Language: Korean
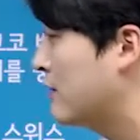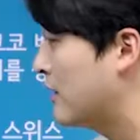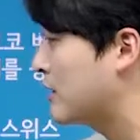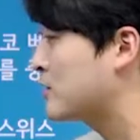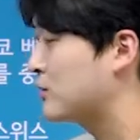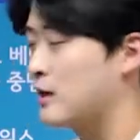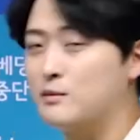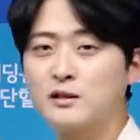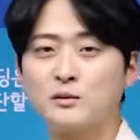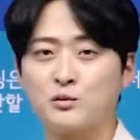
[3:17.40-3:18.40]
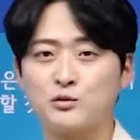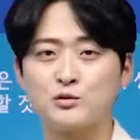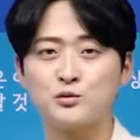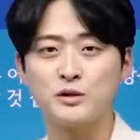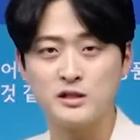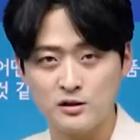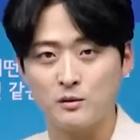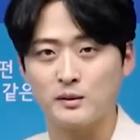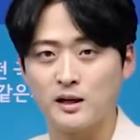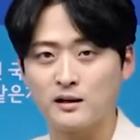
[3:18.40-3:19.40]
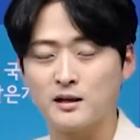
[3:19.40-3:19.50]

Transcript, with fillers: 프랑스로 답을 고를 수 있을 겁니다.